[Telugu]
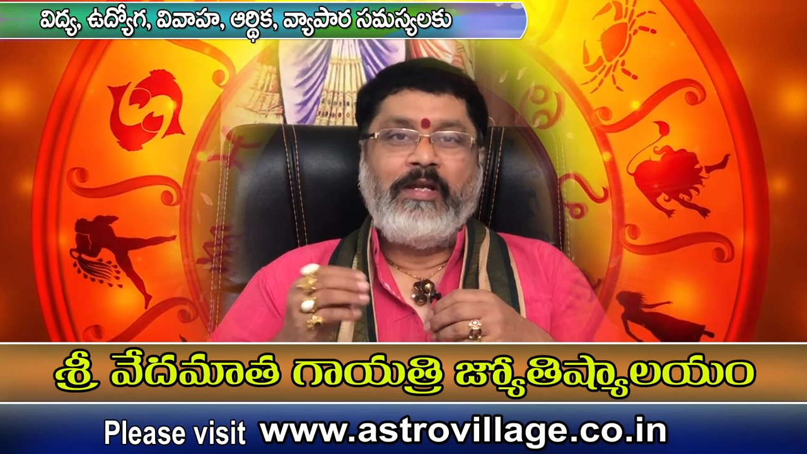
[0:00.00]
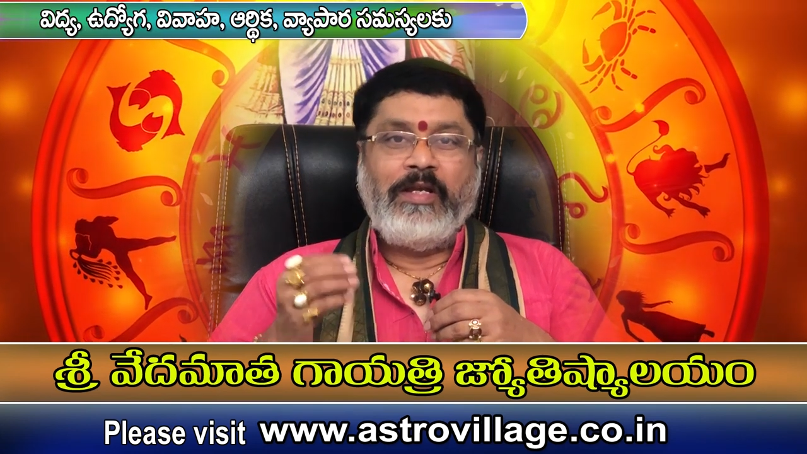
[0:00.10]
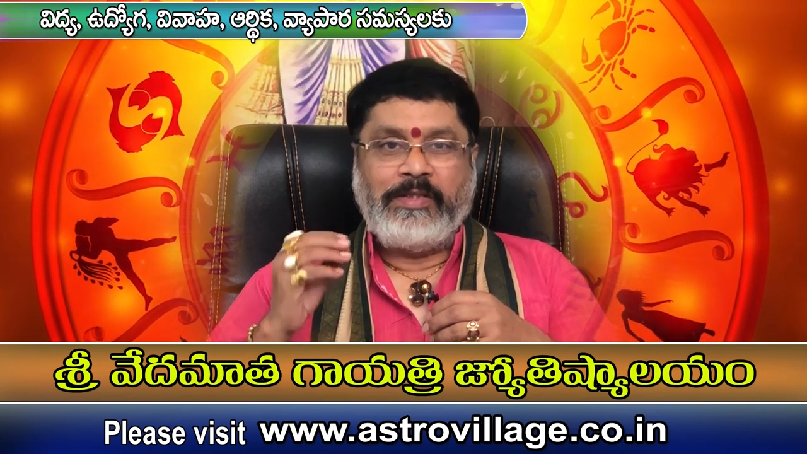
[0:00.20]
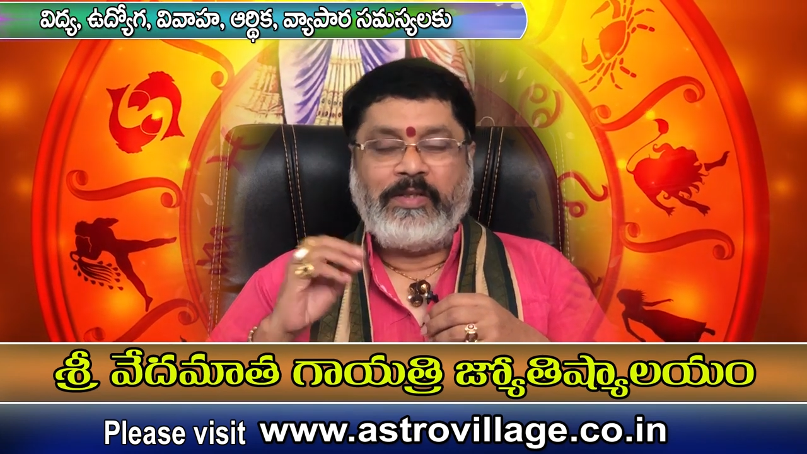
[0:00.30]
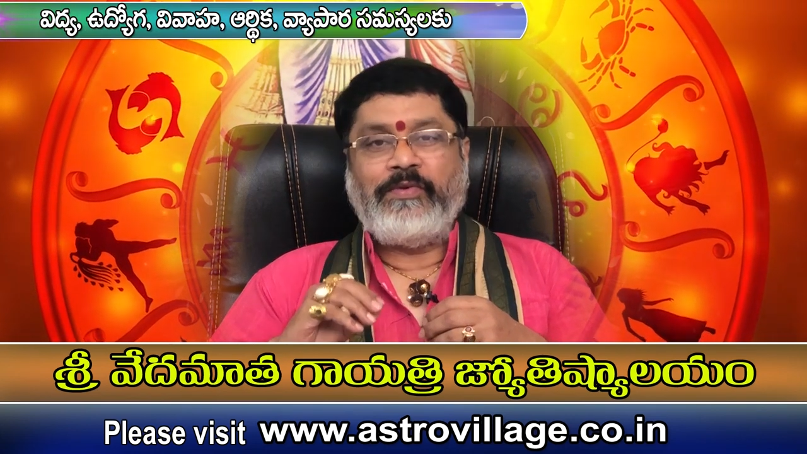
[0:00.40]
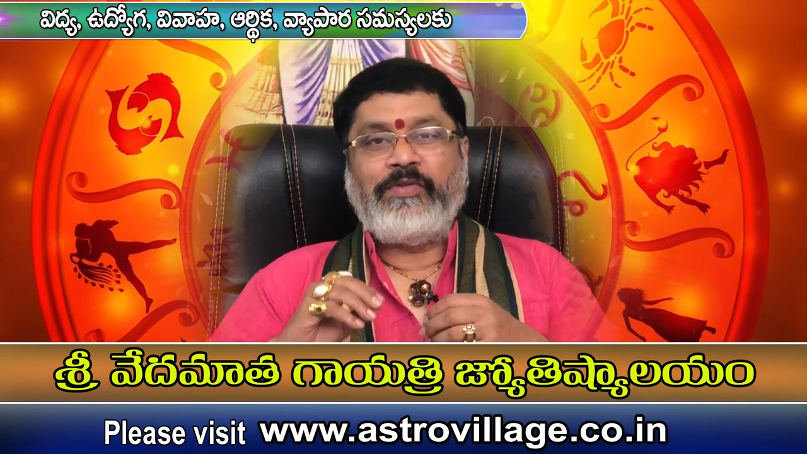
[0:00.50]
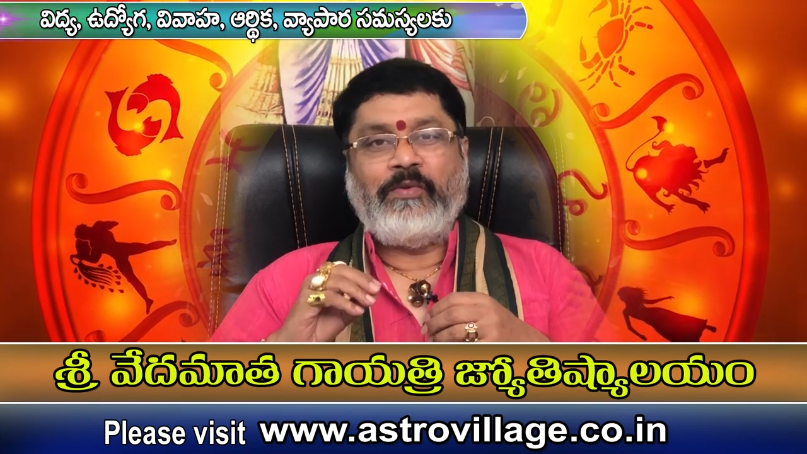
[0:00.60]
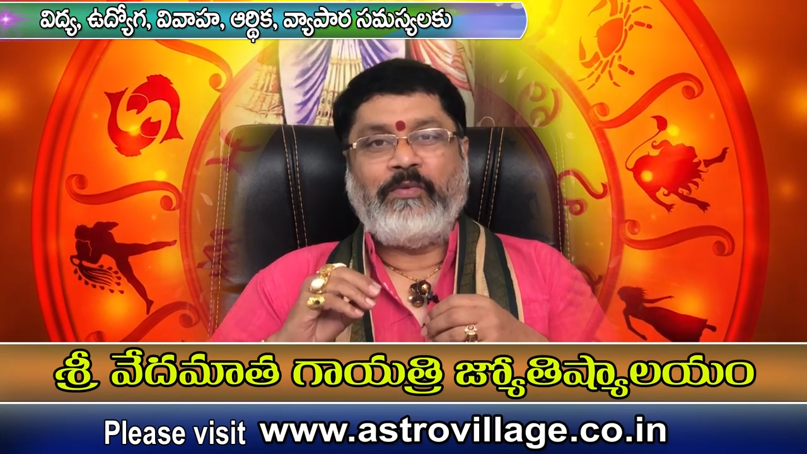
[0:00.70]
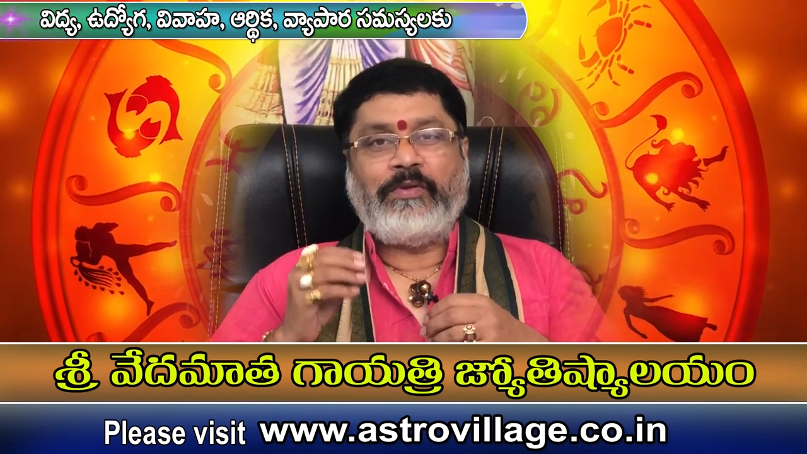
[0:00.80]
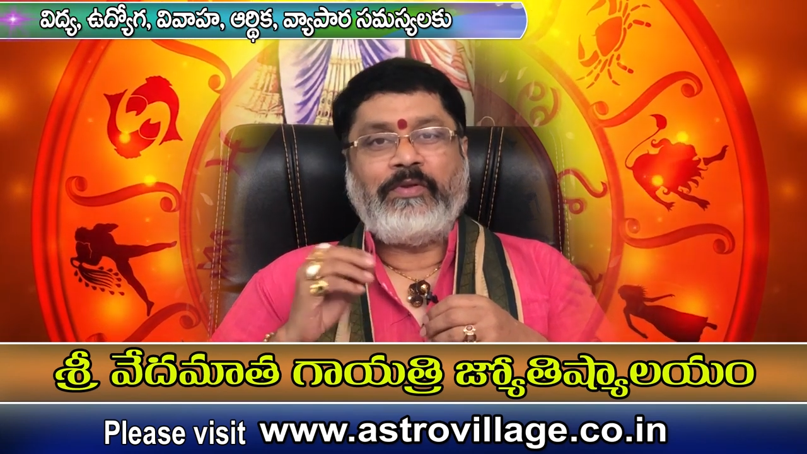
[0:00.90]
ఈ సంవత్సరం
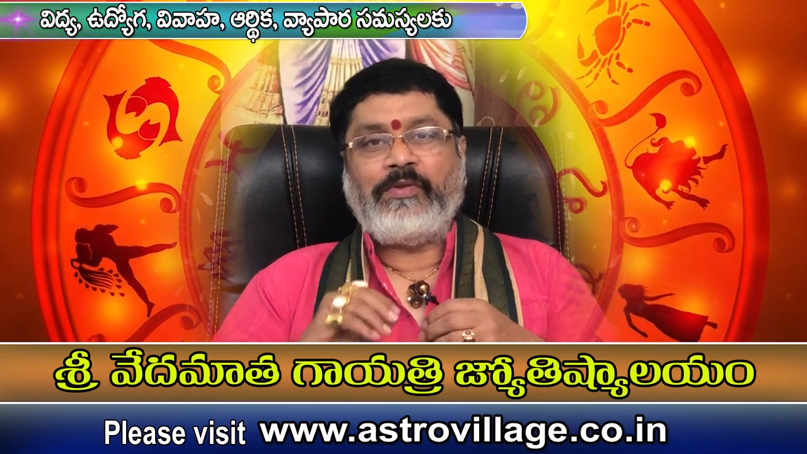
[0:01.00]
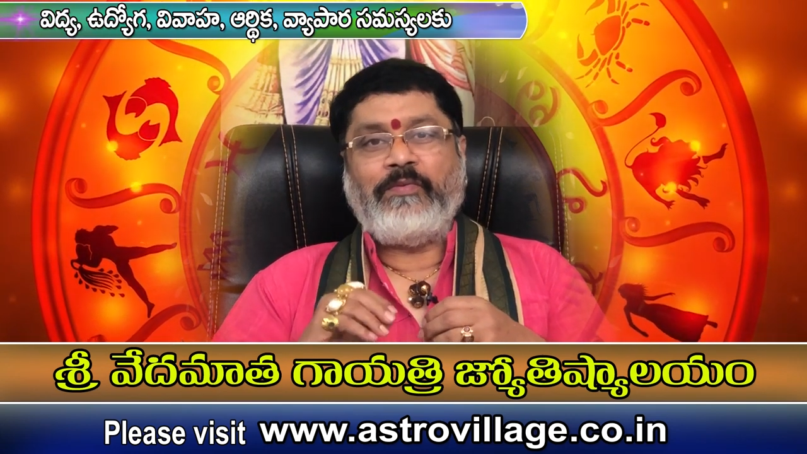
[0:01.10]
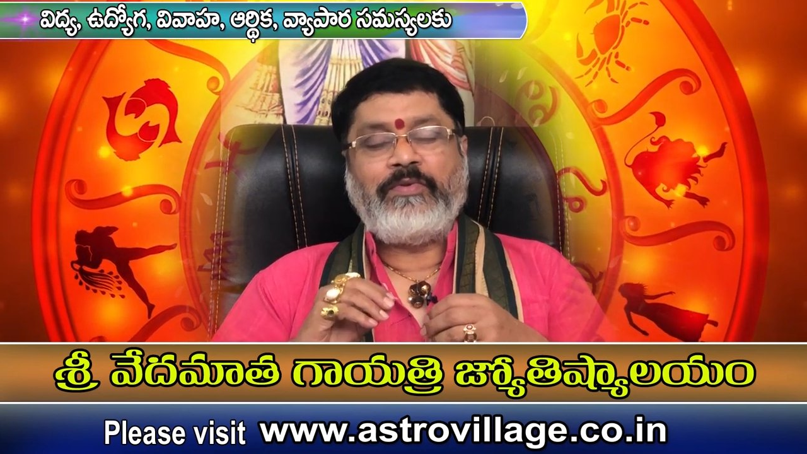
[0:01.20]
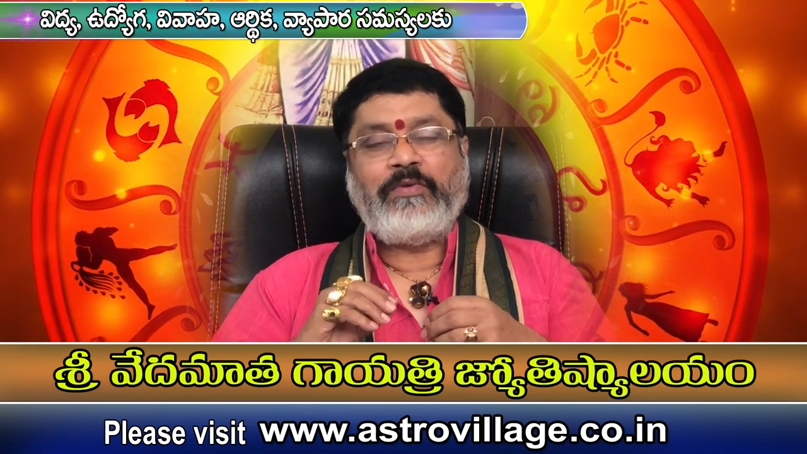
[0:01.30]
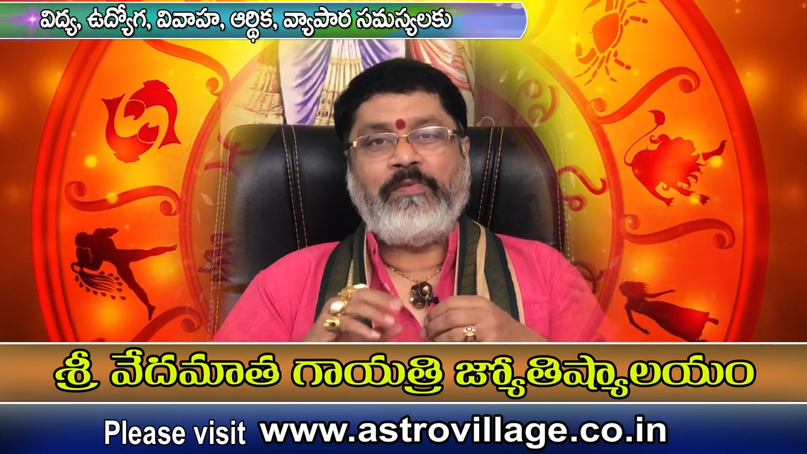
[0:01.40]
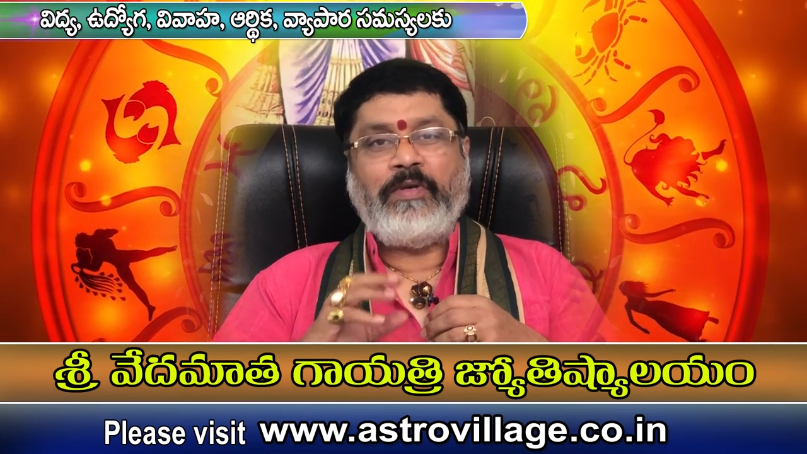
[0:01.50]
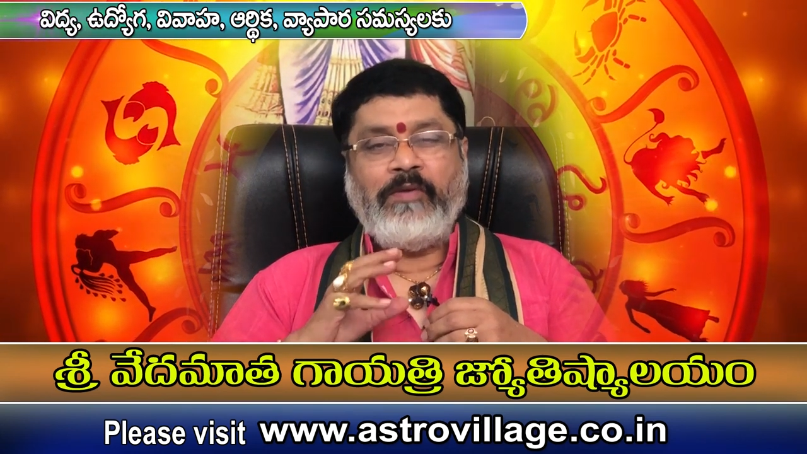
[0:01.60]
కొత్త సంవత్సరం